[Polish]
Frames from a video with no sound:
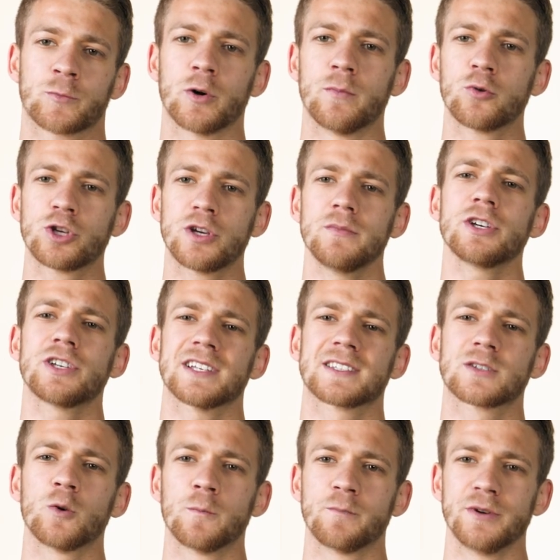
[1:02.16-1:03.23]
to musimy się
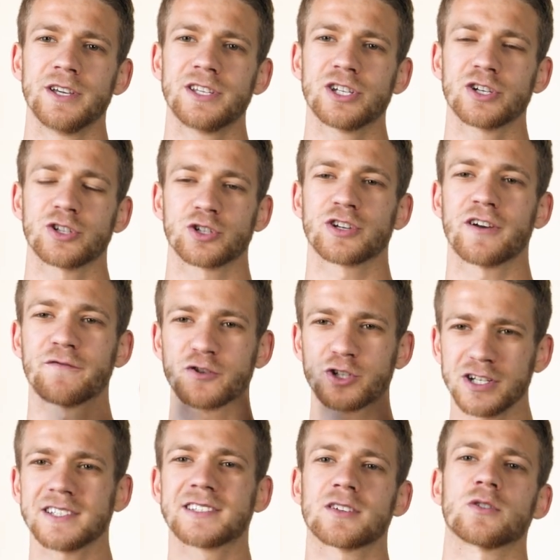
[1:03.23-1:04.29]
skupić, że
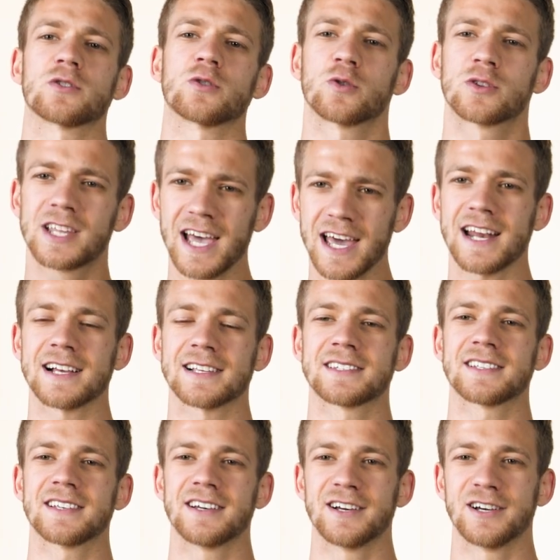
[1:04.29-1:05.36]
wszystko, co
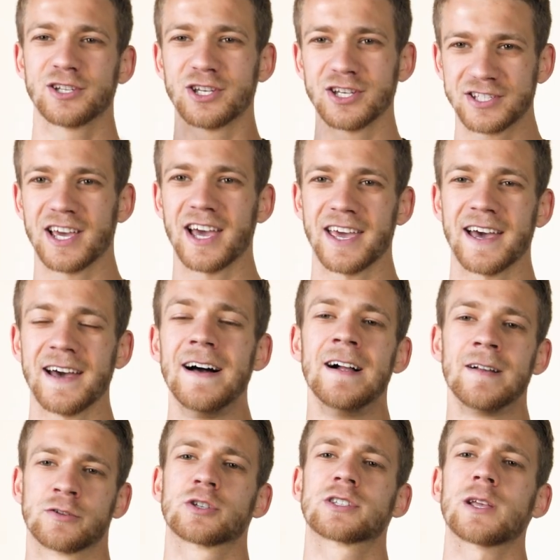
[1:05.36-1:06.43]
teraz się dzieje,
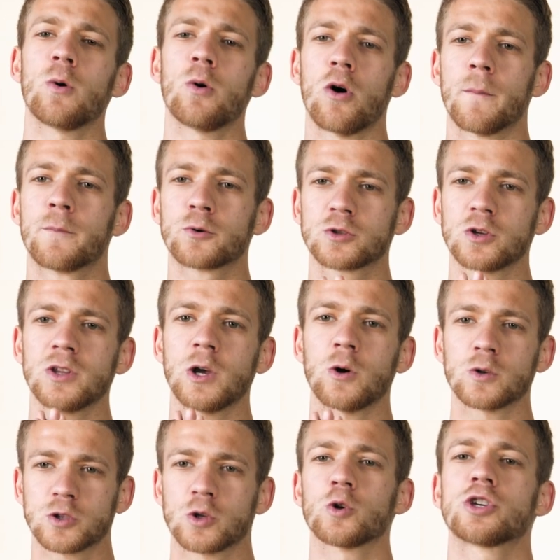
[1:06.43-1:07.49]
zostało obrócone
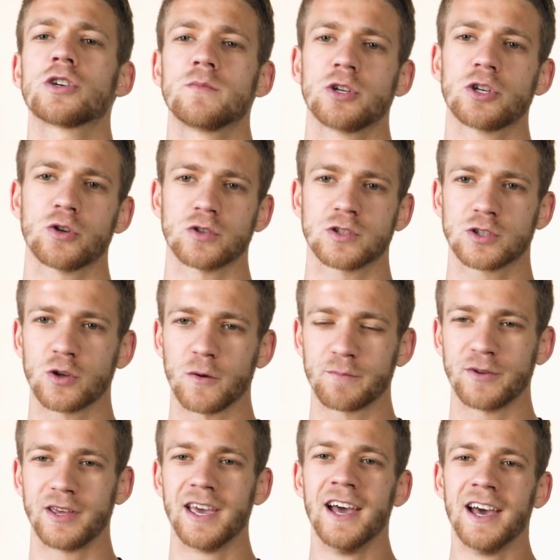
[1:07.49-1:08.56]
o 180
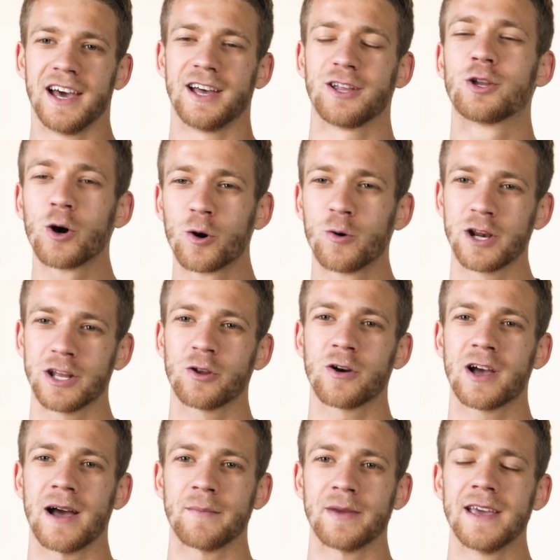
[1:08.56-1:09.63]
stopni do góry
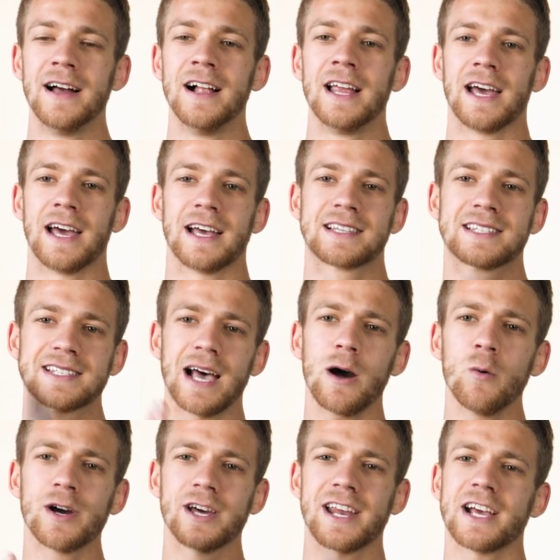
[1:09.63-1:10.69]
nogami.
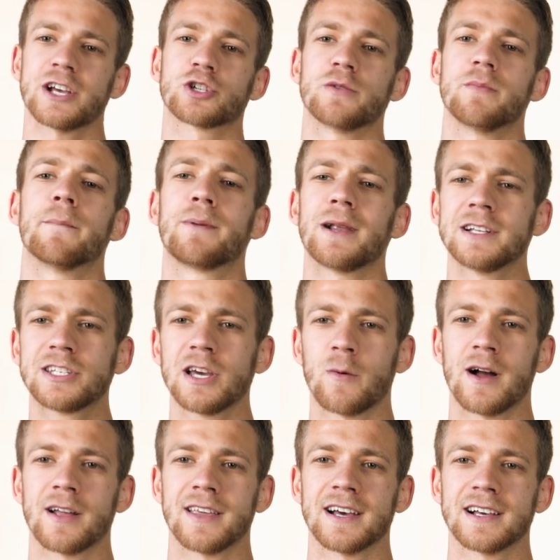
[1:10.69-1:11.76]
Cały reżim i plan
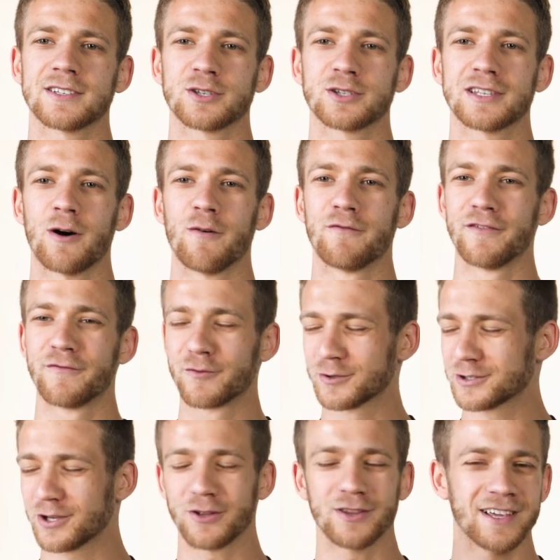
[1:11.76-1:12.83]
działania został
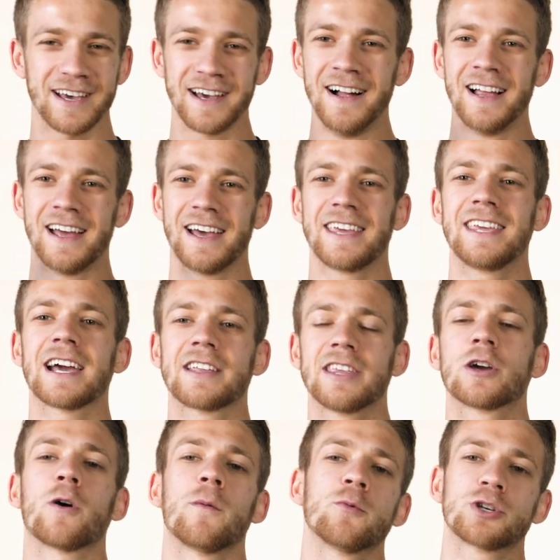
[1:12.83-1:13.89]
wywrócony jak
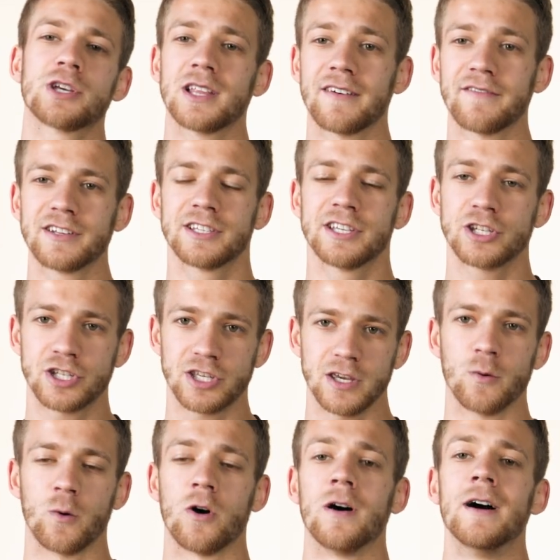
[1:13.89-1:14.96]
nikomu się nawet nie
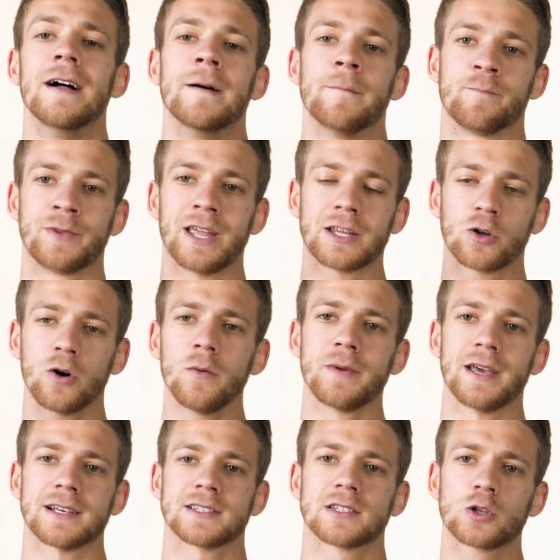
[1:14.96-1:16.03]
śniło.
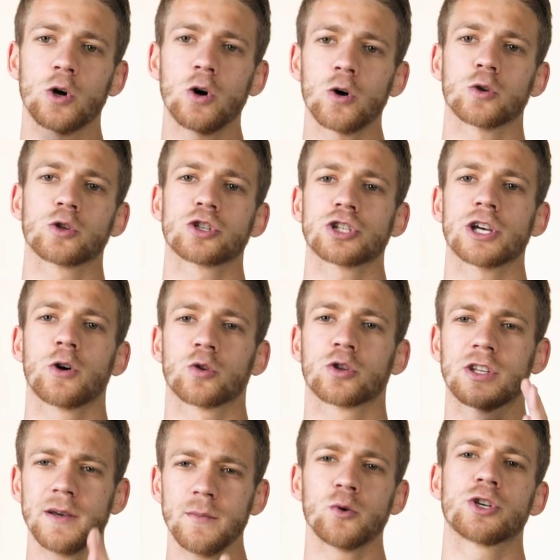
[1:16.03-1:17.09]
Natomiast to, od czego
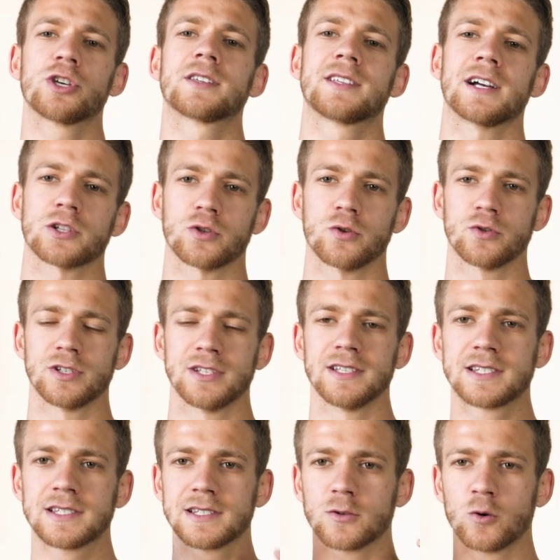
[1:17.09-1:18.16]
ty musisz zacząć
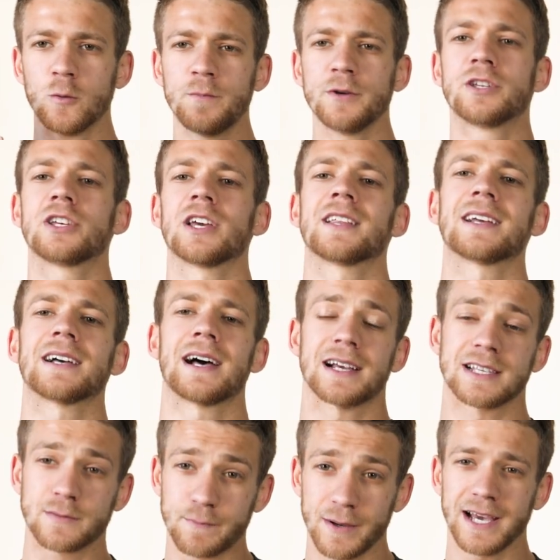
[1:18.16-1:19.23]
i skupić się na
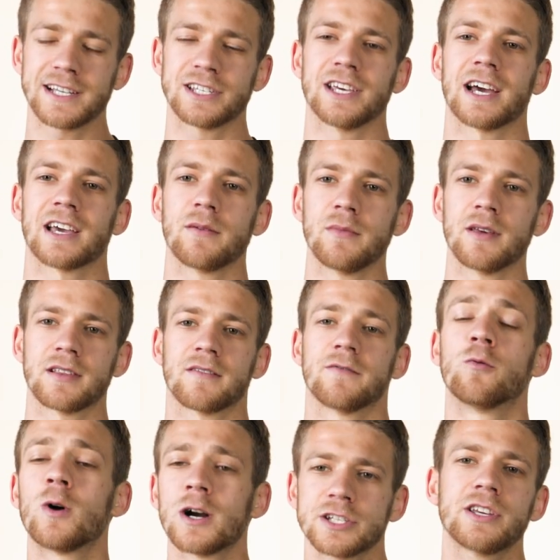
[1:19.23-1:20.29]
aspekcie, jakim jest
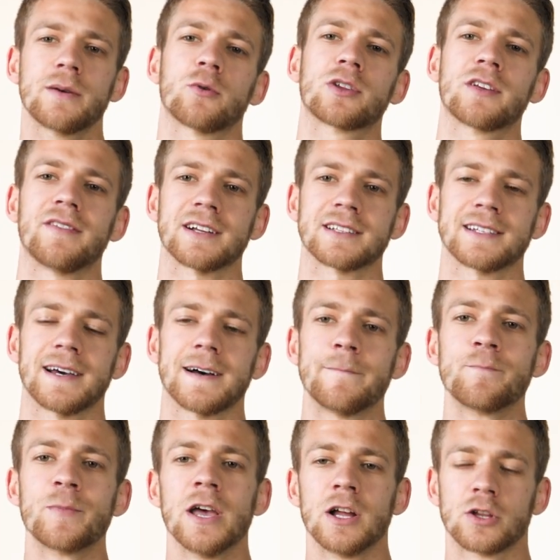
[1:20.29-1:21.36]
właśnie motywacja,
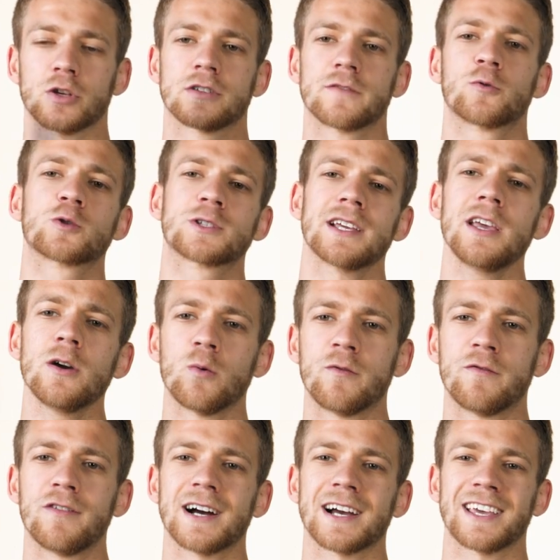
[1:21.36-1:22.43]
to zwrócenie
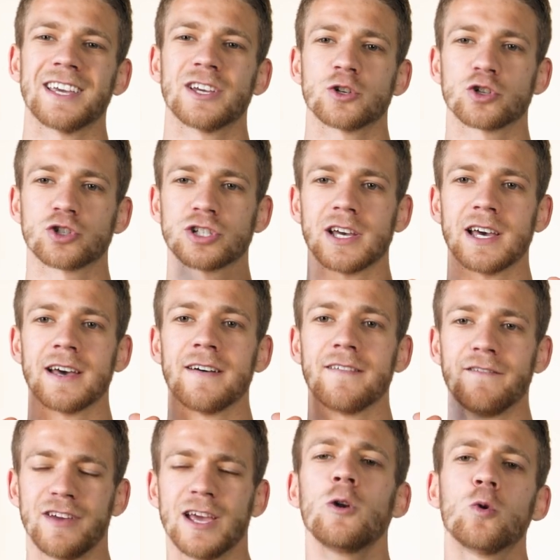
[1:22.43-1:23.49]
uwagi, że
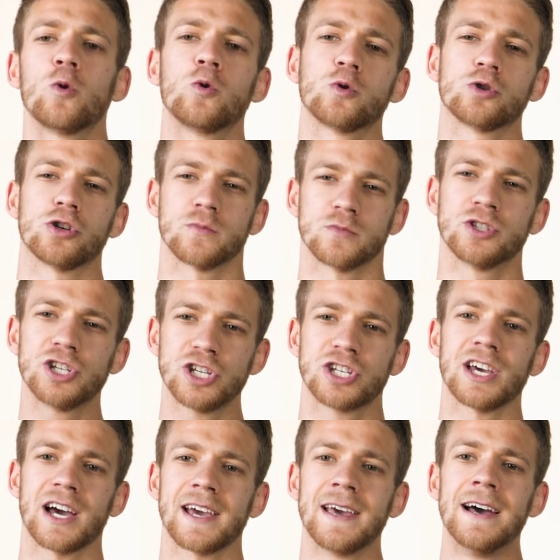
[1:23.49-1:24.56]
wielu ludziom
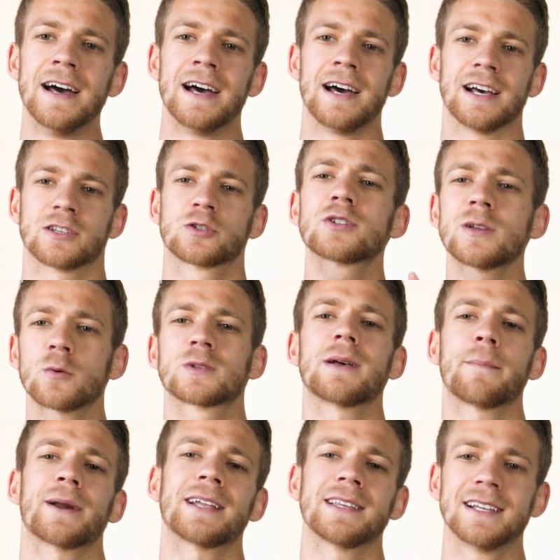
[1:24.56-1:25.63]
dzisiaj e, został
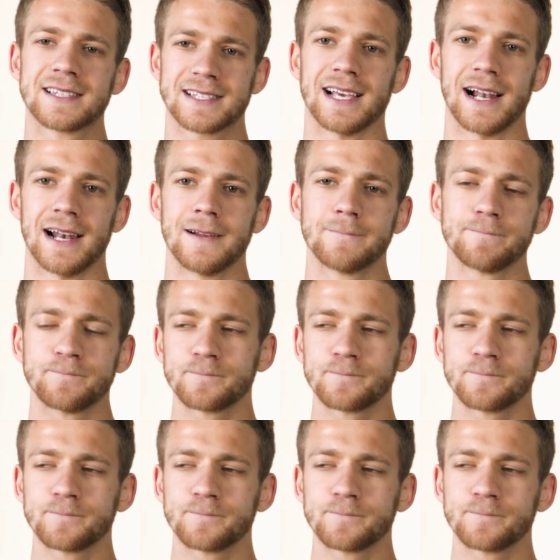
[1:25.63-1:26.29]
zabrany cel.